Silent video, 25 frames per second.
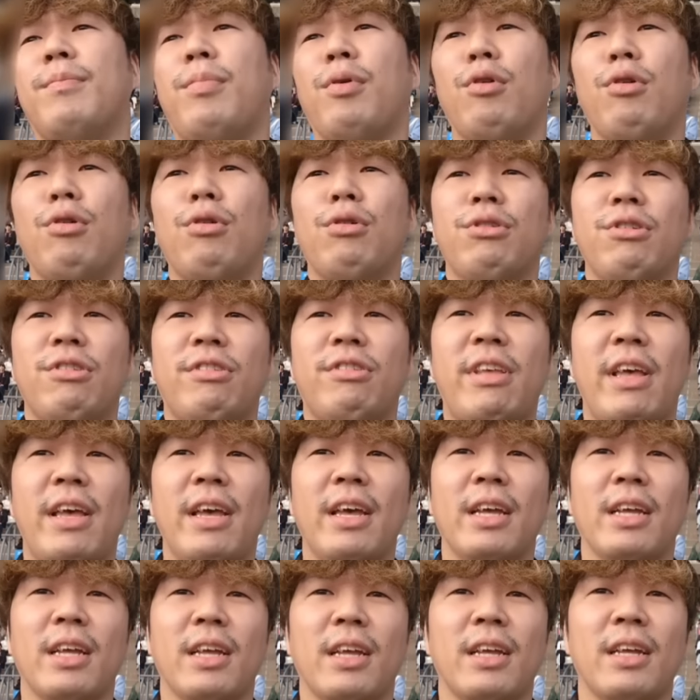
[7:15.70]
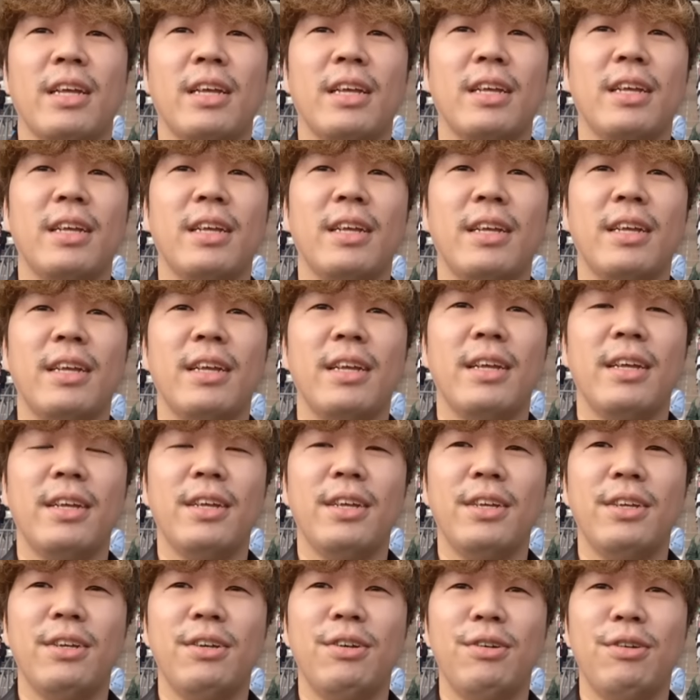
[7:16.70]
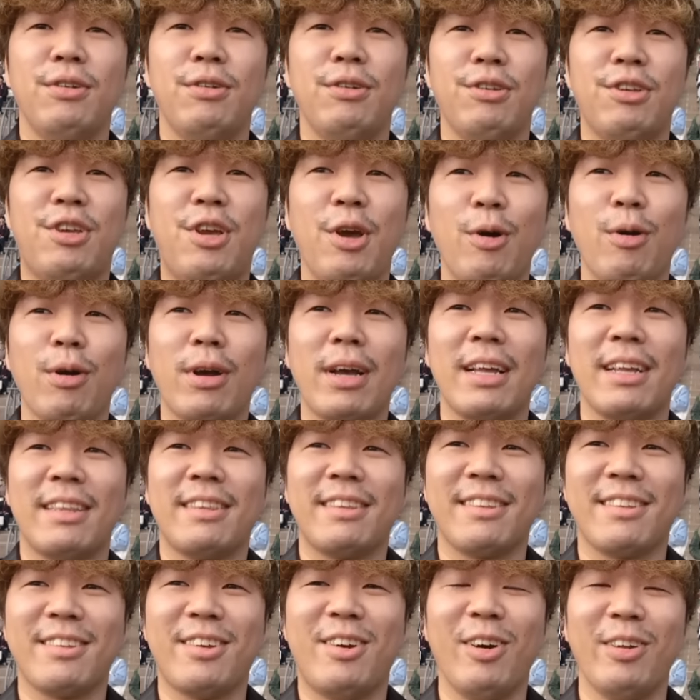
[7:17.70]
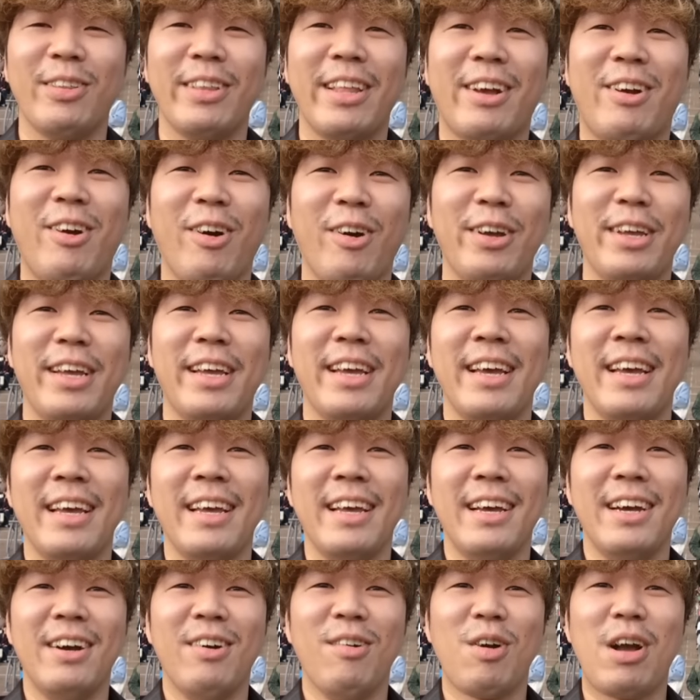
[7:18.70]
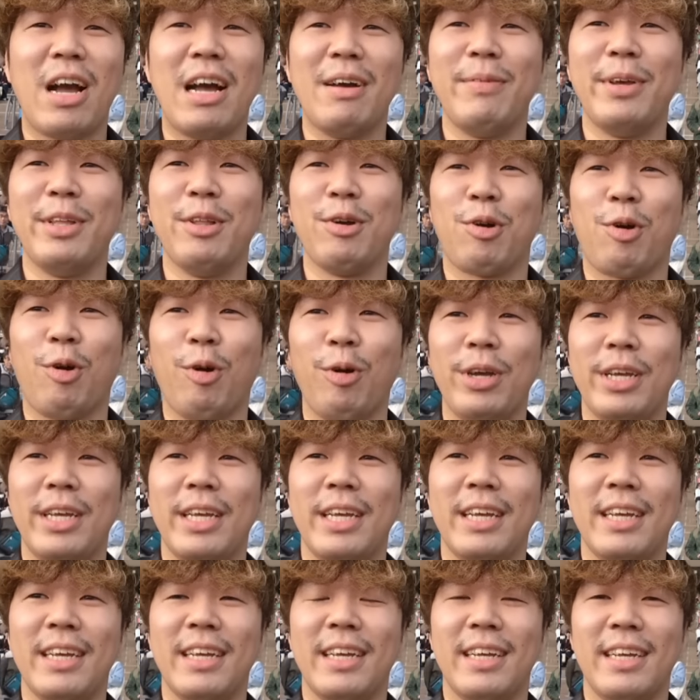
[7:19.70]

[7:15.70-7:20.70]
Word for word: ポールセン藤岡突っ込んでこい岡目の恋